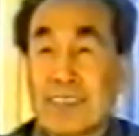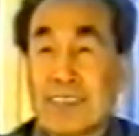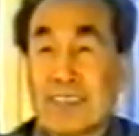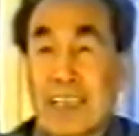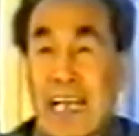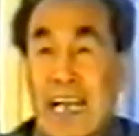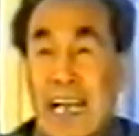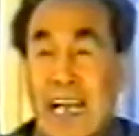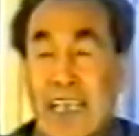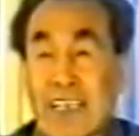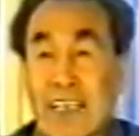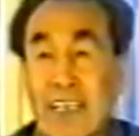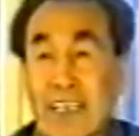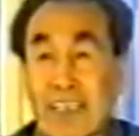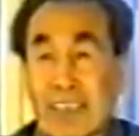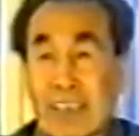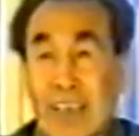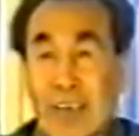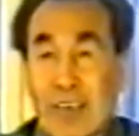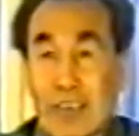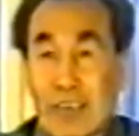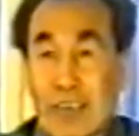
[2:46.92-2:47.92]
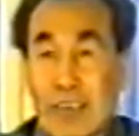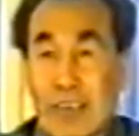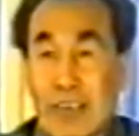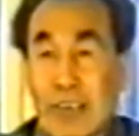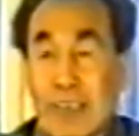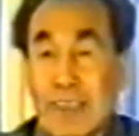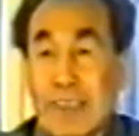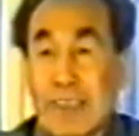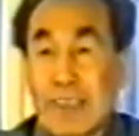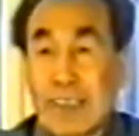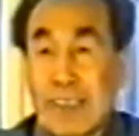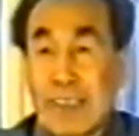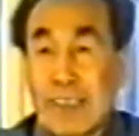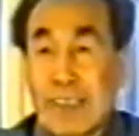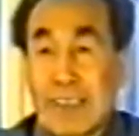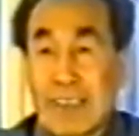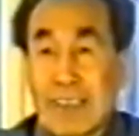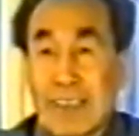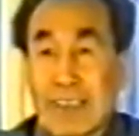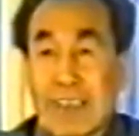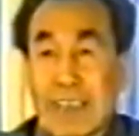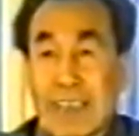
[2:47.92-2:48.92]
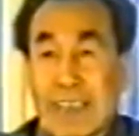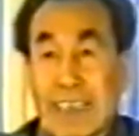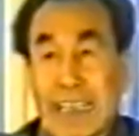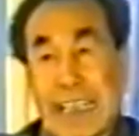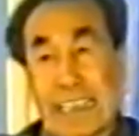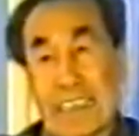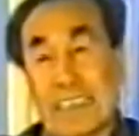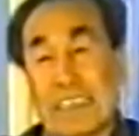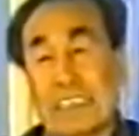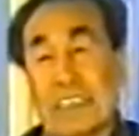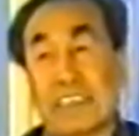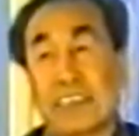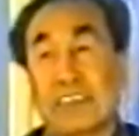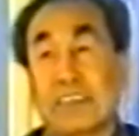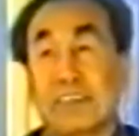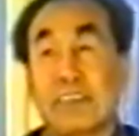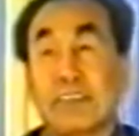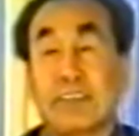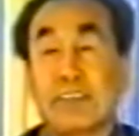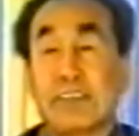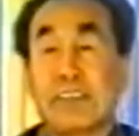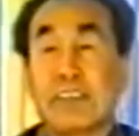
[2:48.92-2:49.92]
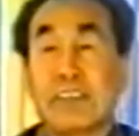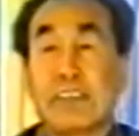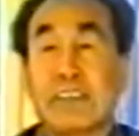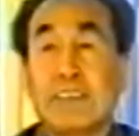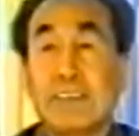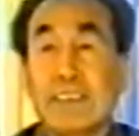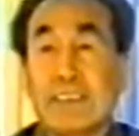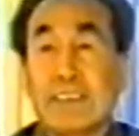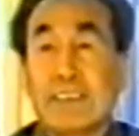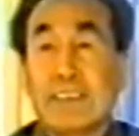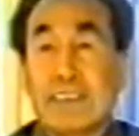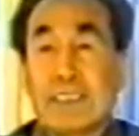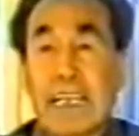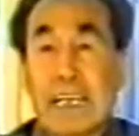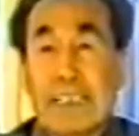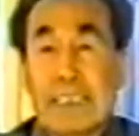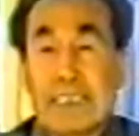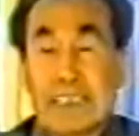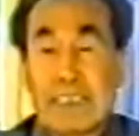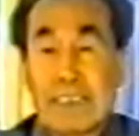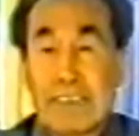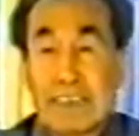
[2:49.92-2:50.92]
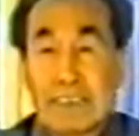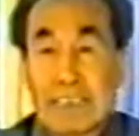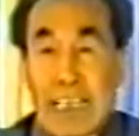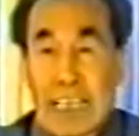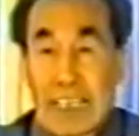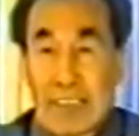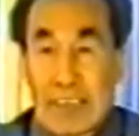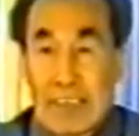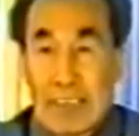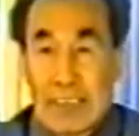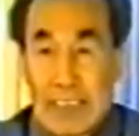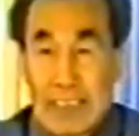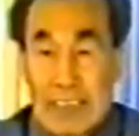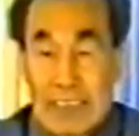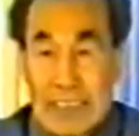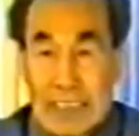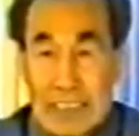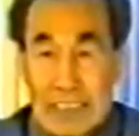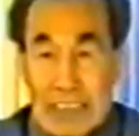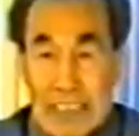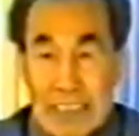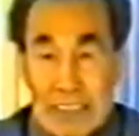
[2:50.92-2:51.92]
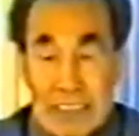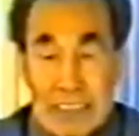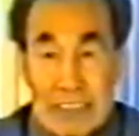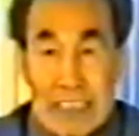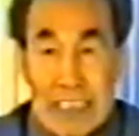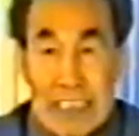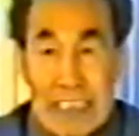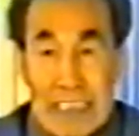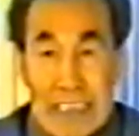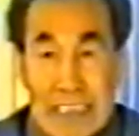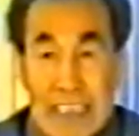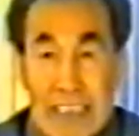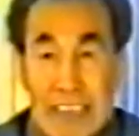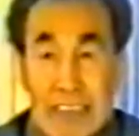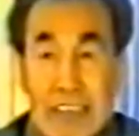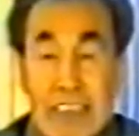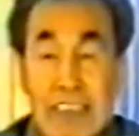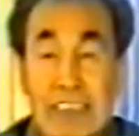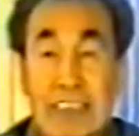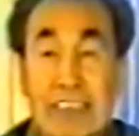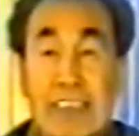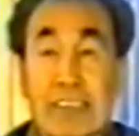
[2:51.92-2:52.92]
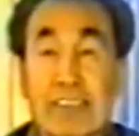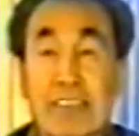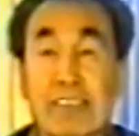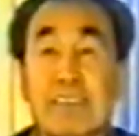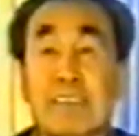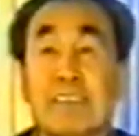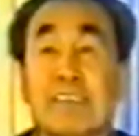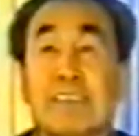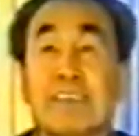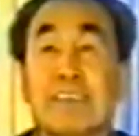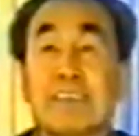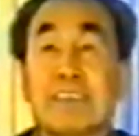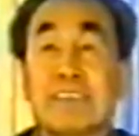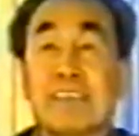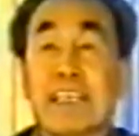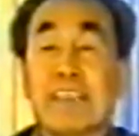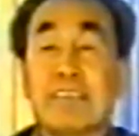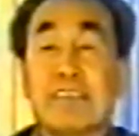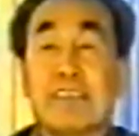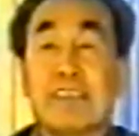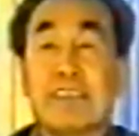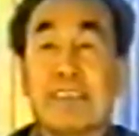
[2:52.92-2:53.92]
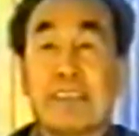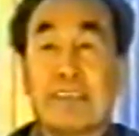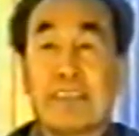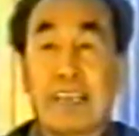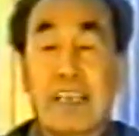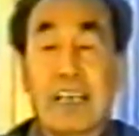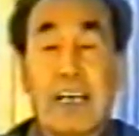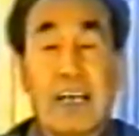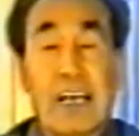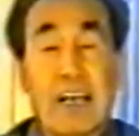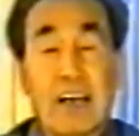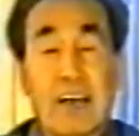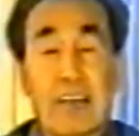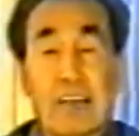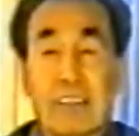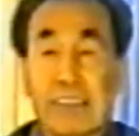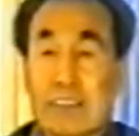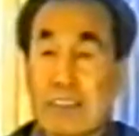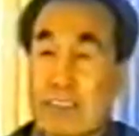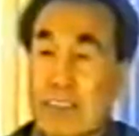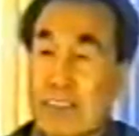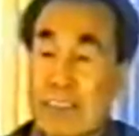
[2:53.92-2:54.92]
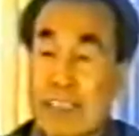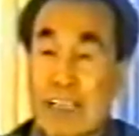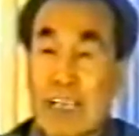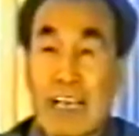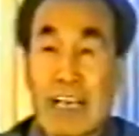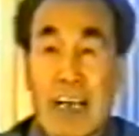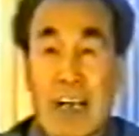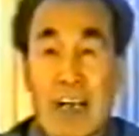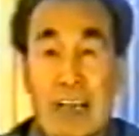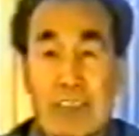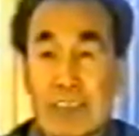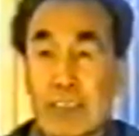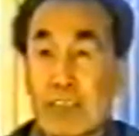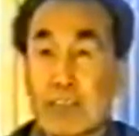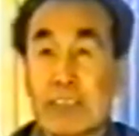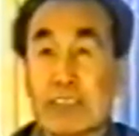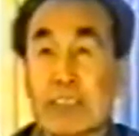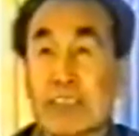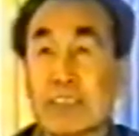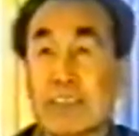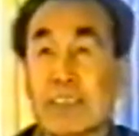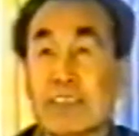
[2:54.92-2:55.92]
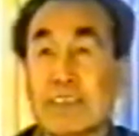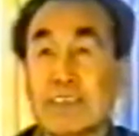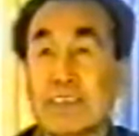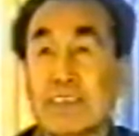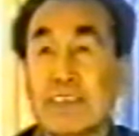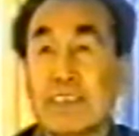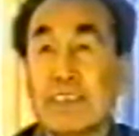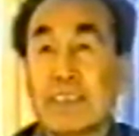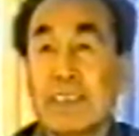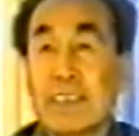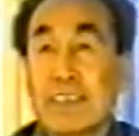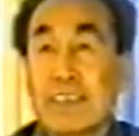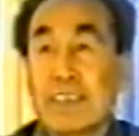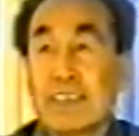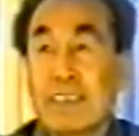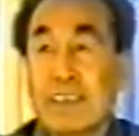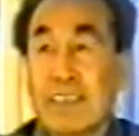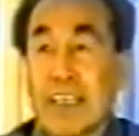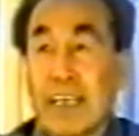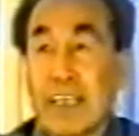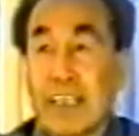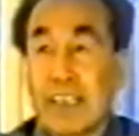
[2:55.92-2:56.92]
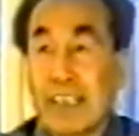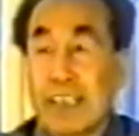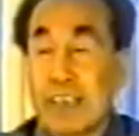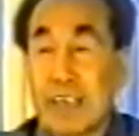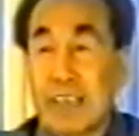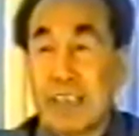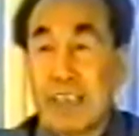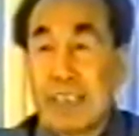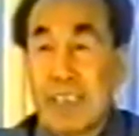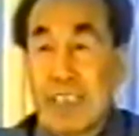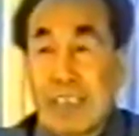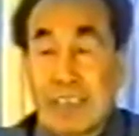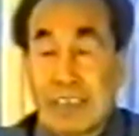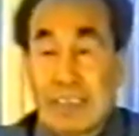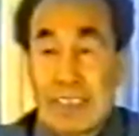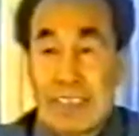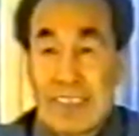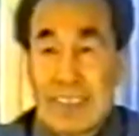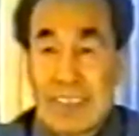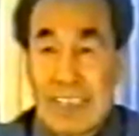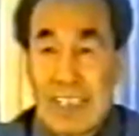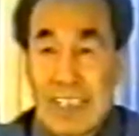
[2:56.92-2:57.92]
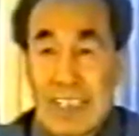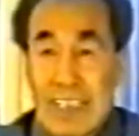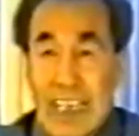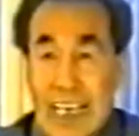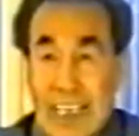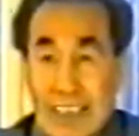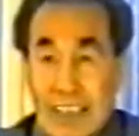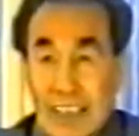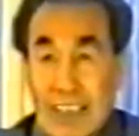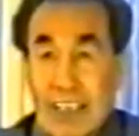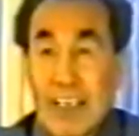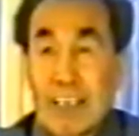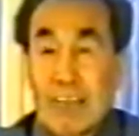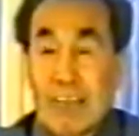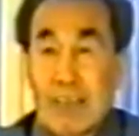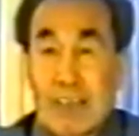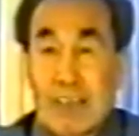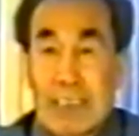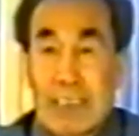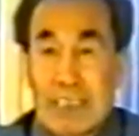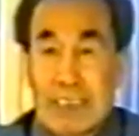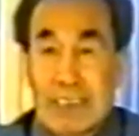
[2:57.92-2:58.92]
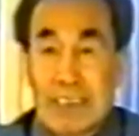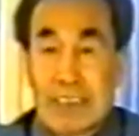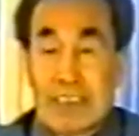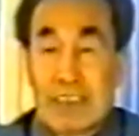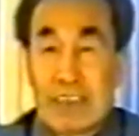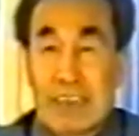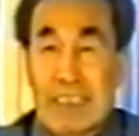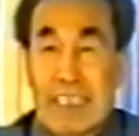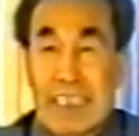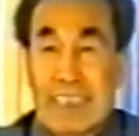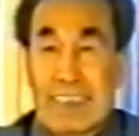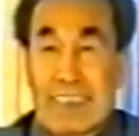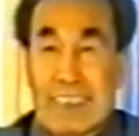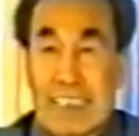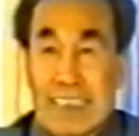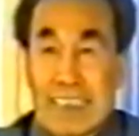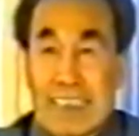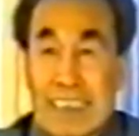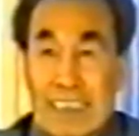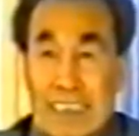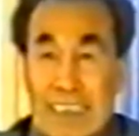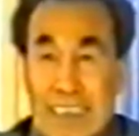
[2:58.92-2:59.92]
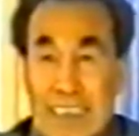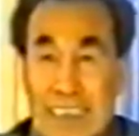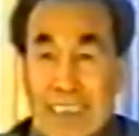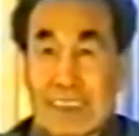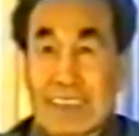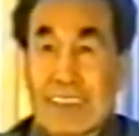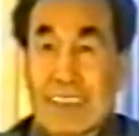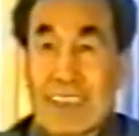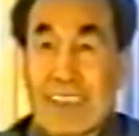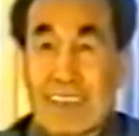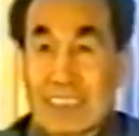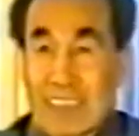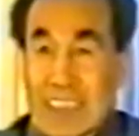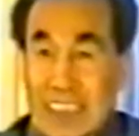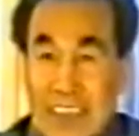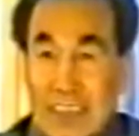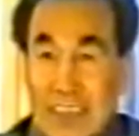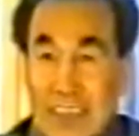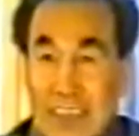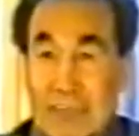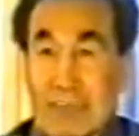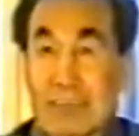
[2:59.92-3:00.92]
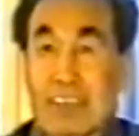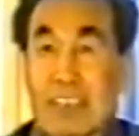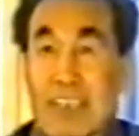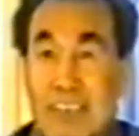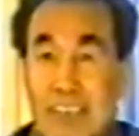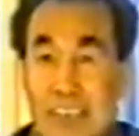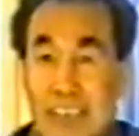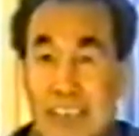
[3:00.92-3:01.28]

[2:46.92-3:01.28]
它能够到全身来起作用，但是就在全身起作用这一点，这智能功来说就有个好，有一个好优势。在全身各地已经散开了，我们练就能够练整体性，这儿气足，那儿